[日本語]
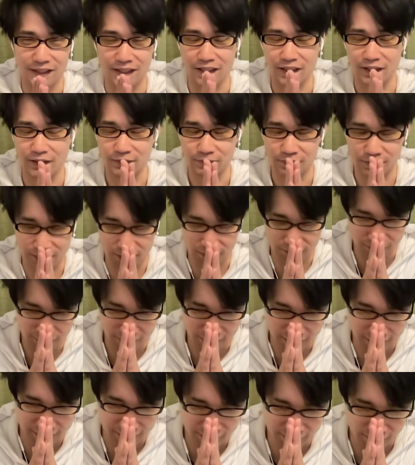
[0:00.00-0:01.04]
はい、あと2
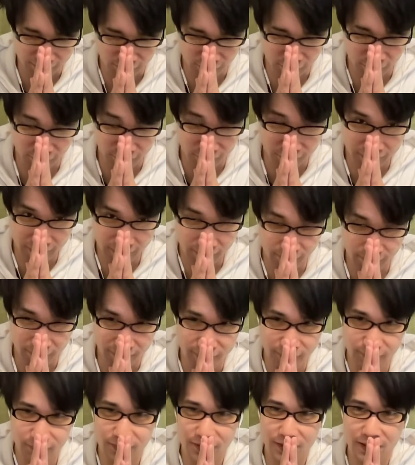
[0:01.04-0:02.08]
回です。もう、でも
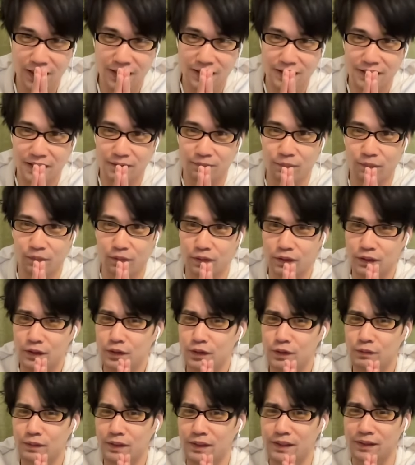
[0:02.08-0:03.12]
ね、その代わりね、僕は
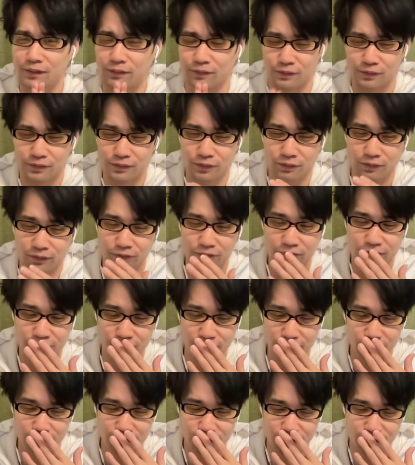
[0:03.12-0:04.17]
全てを
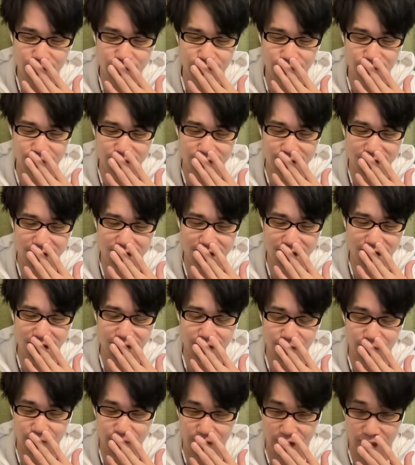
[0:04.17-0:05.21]
クロルシルフルに捧げ
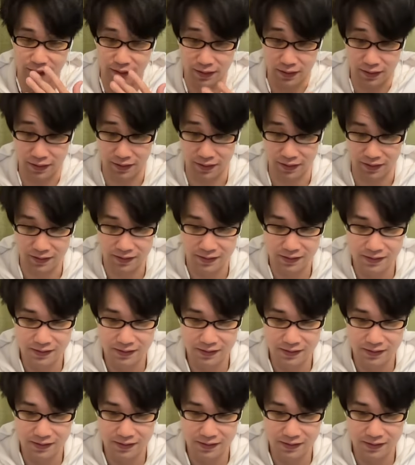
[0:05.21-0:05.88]
てるんで、はい。